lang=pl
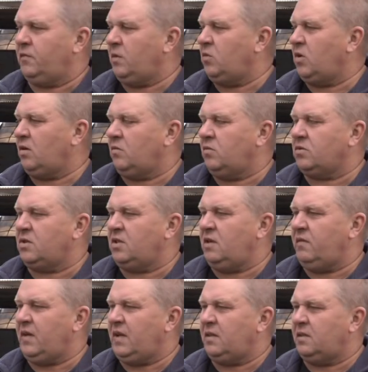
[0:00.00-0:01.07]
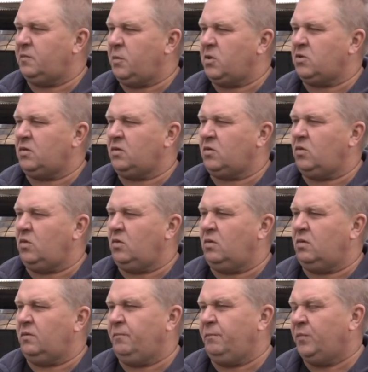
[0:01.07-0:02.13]
tym roku żniwa z
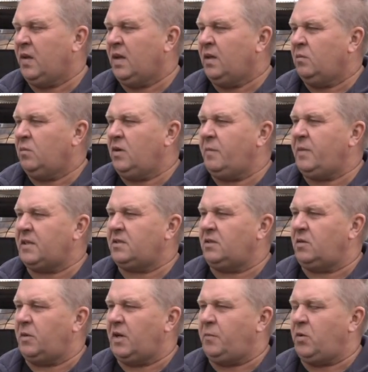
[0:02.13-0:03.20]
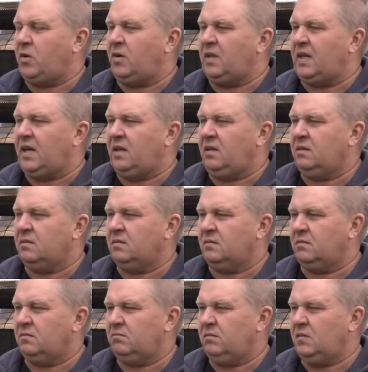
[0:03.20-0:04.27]
początku była bardzo dobra pogoda,
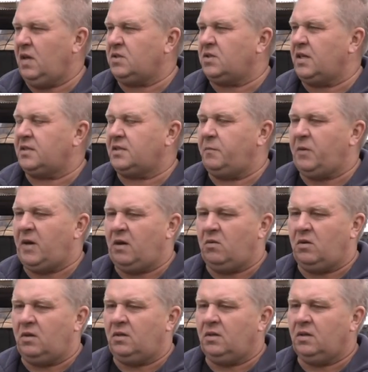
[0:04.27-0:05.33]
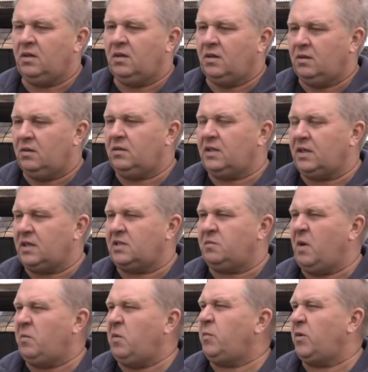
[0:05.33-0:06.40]
nieźle sypało. No teraz
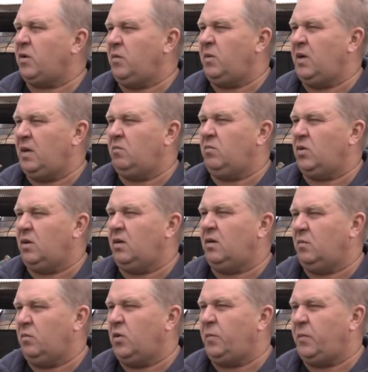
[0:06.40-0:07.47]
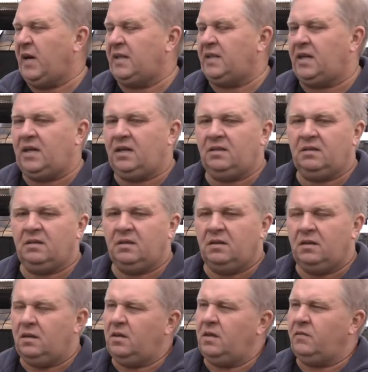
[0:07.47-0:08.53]
mamy problem, bo, bo pada
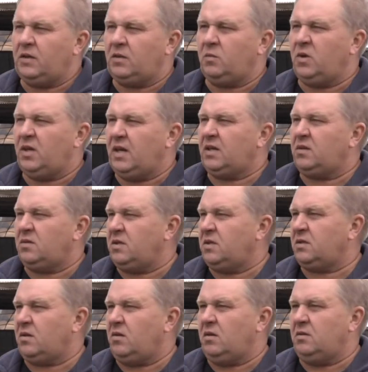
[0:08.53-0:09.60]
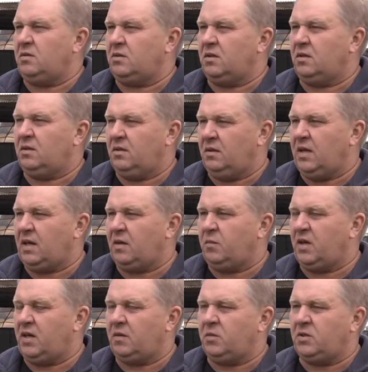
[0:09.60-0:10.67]
i nie wiadomo jak to się skończy. Jak,
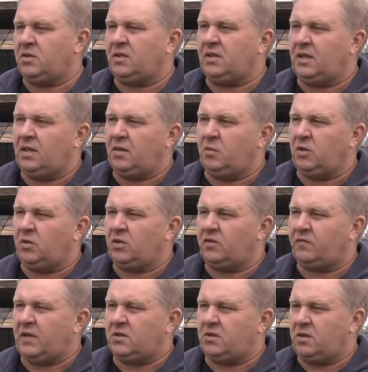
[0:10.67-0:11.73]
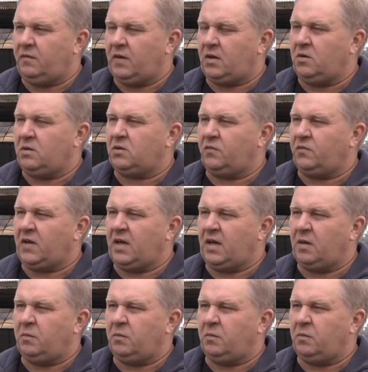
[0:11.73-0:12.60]
jak będzie dalej, będą trwać żniwa, końcówka jak